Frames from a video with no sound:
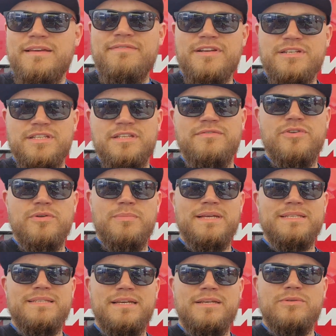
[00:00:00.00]
ważne
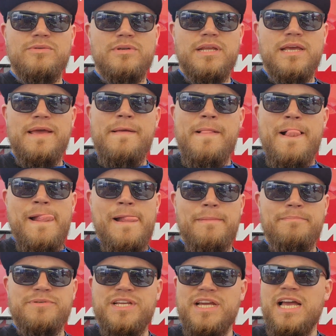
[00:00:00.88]
informacje, które
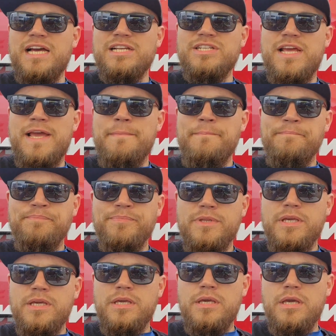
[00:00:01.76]
przekażę
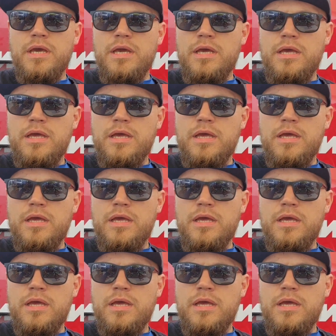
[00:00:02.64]
i